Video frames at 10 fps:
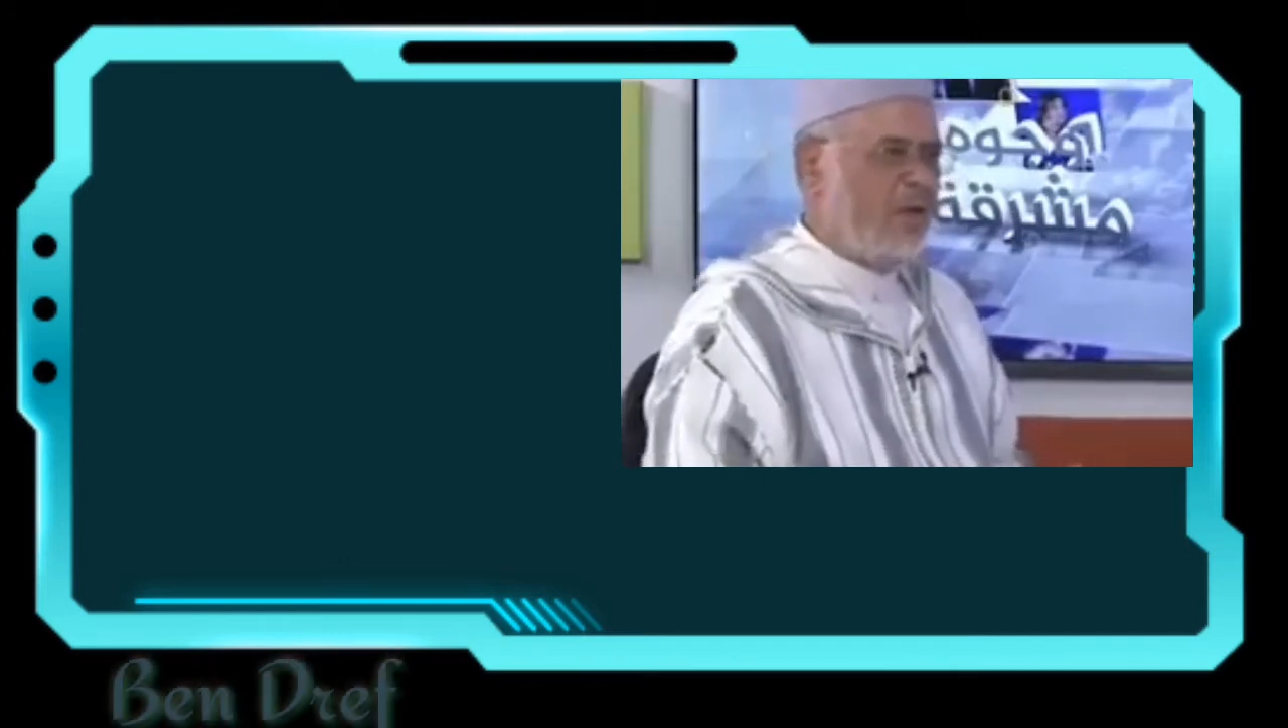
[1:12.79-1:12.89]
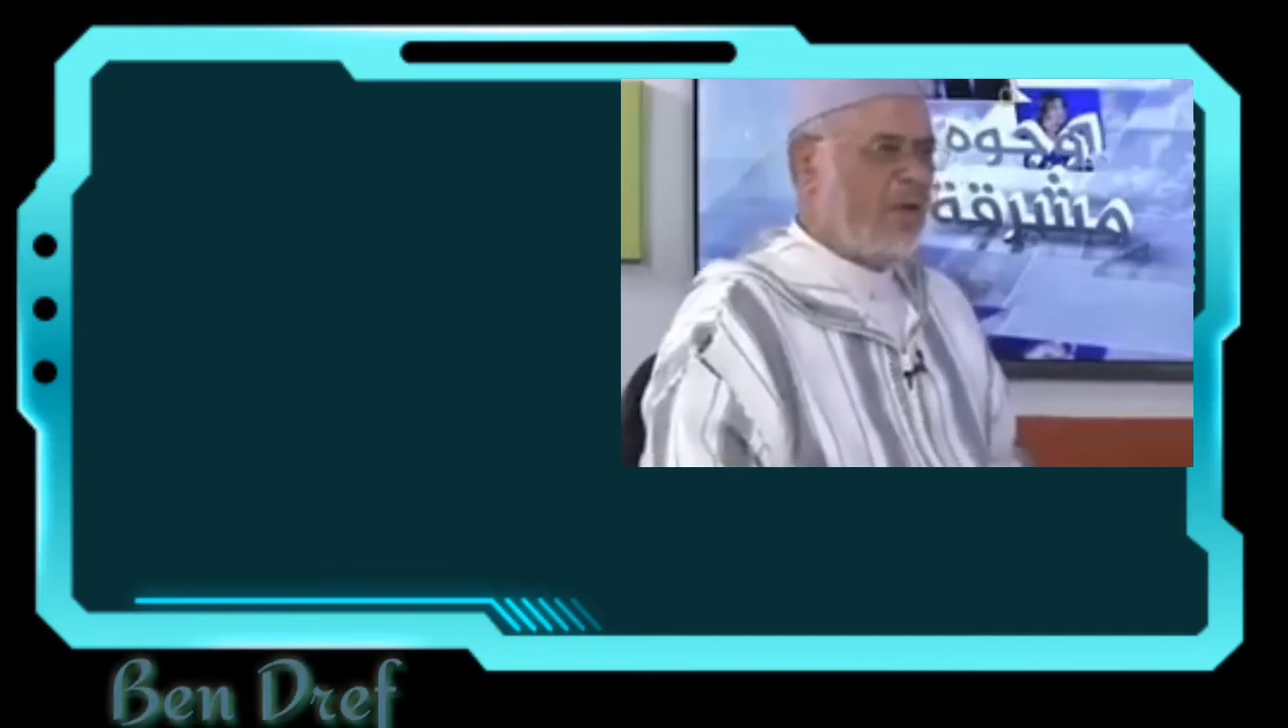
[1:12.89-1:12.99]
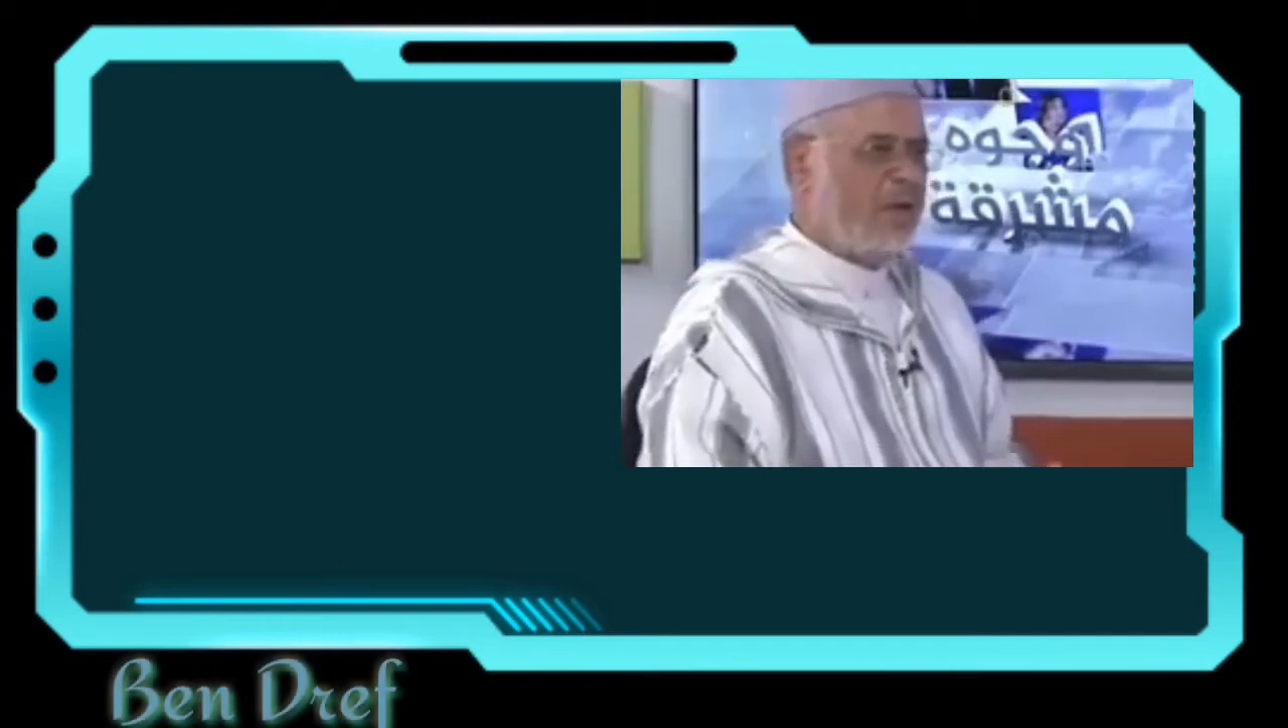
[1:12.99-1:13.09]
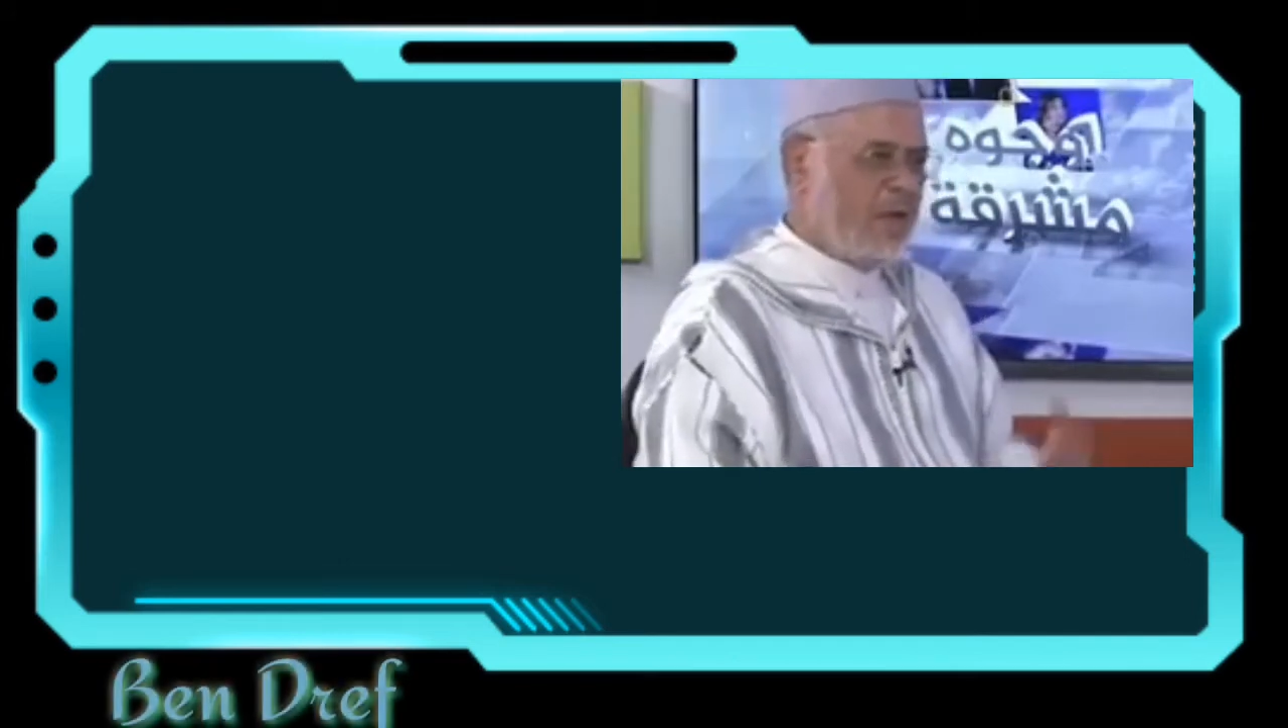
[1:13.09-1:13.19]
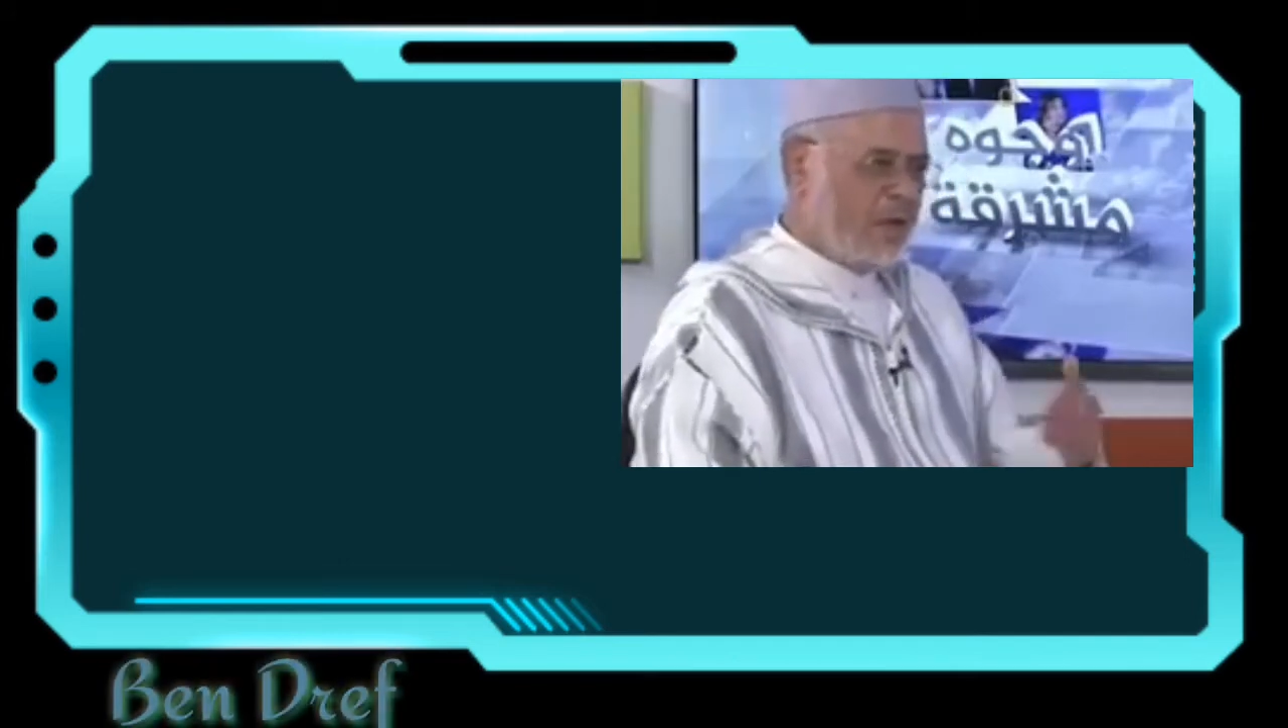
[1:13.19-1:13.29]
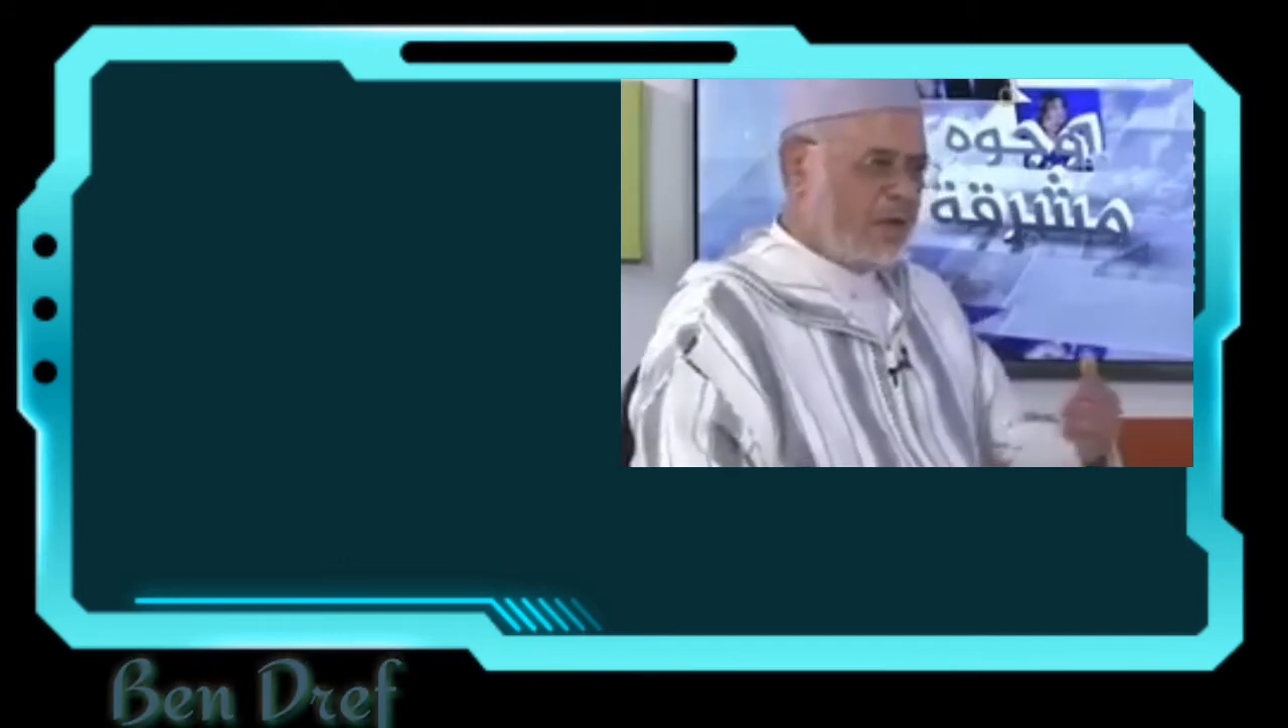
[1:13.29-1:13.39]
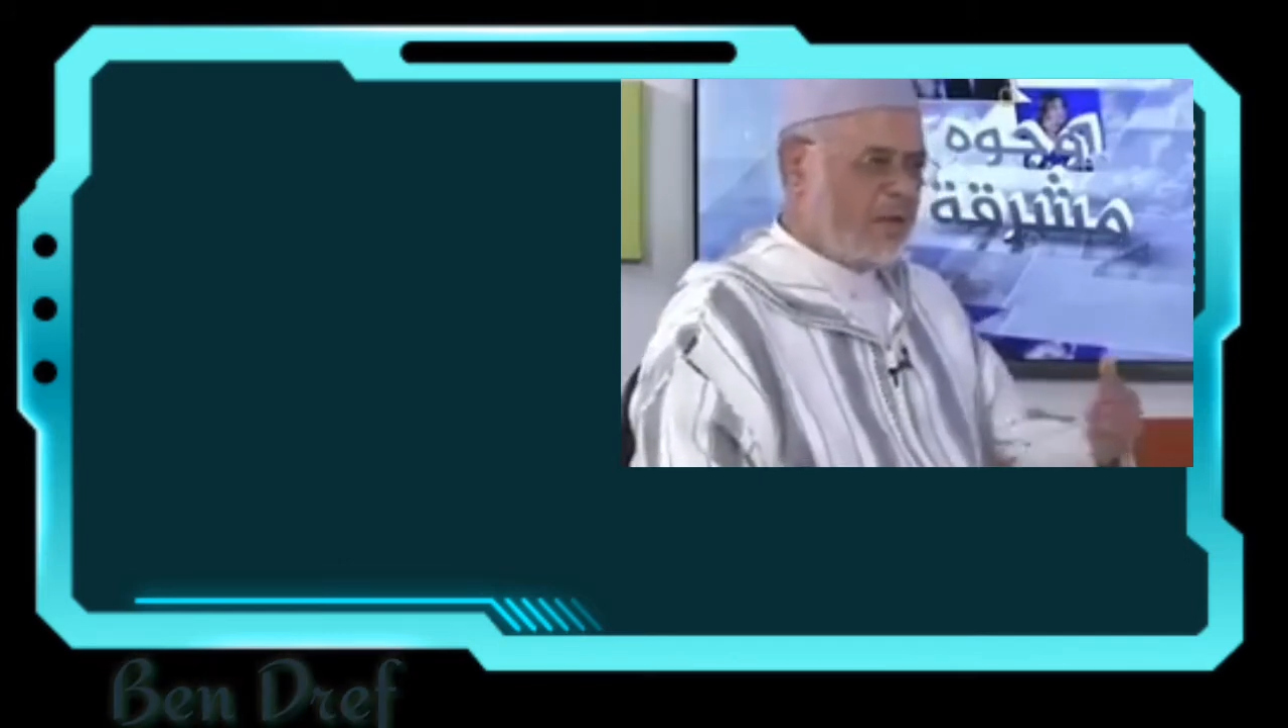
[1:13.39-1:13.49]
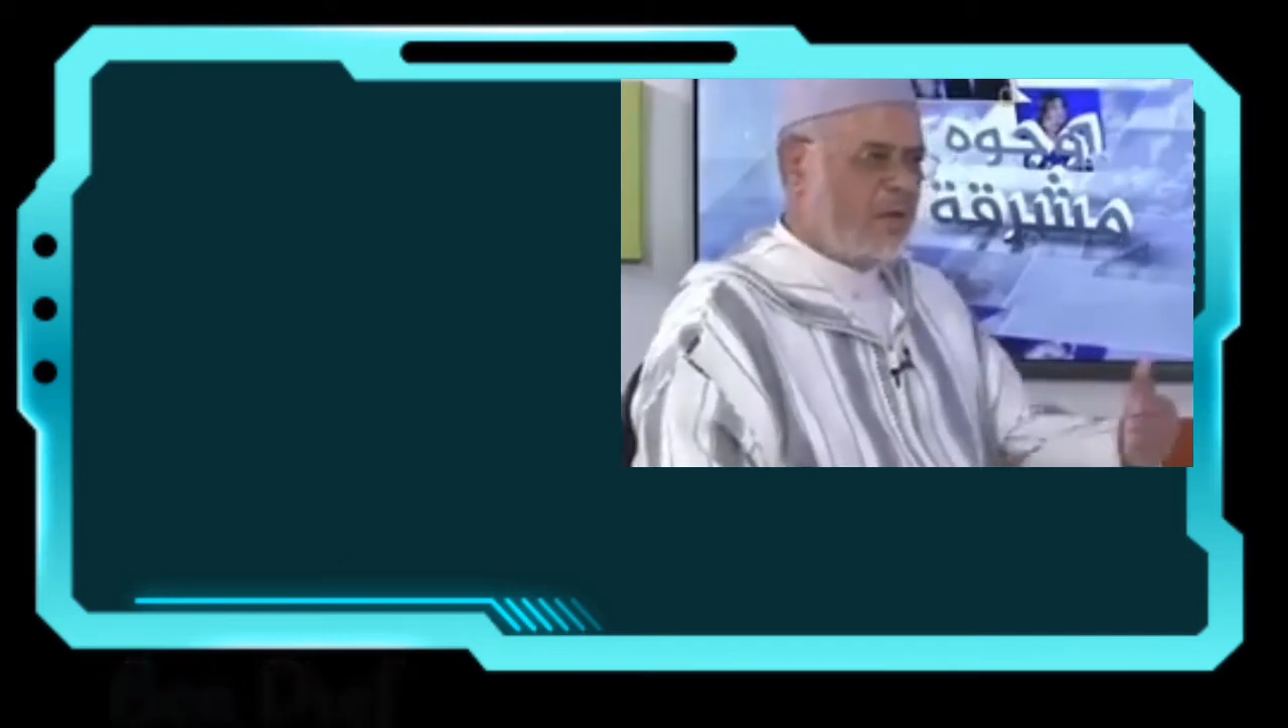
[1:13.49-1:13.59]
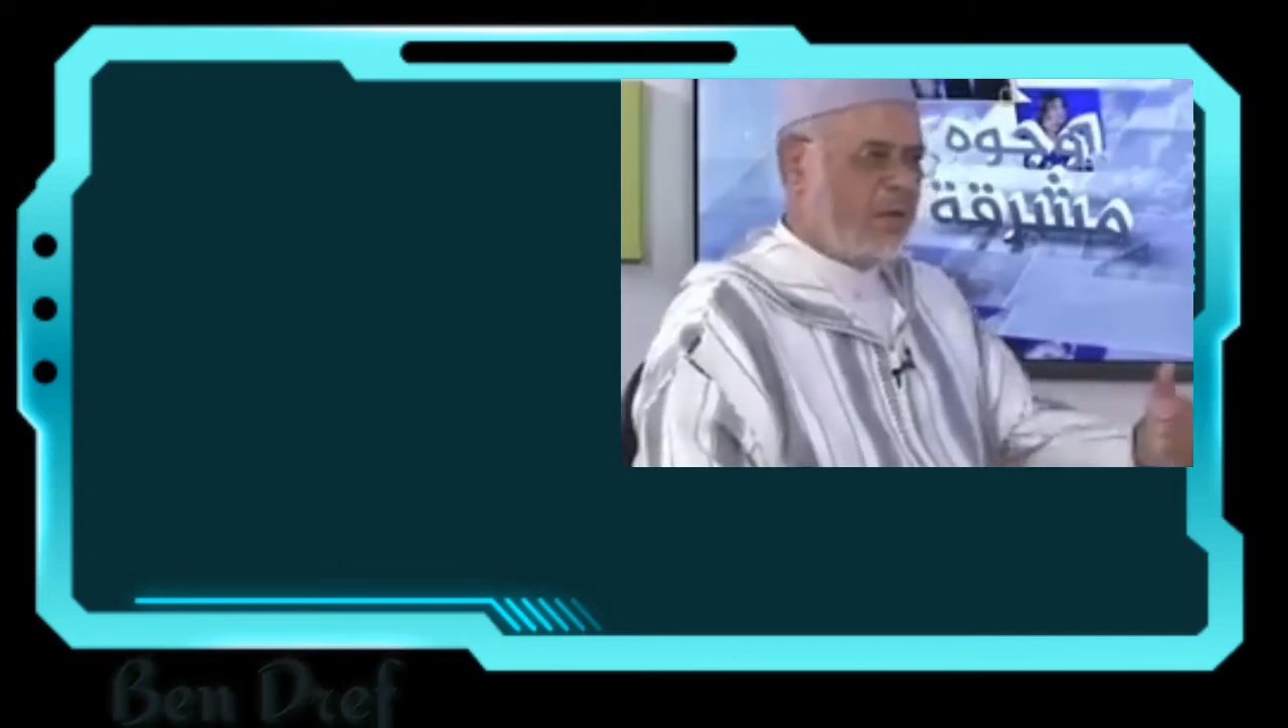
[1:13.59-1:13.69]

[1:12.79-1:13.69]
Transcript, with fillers: ولكن قضية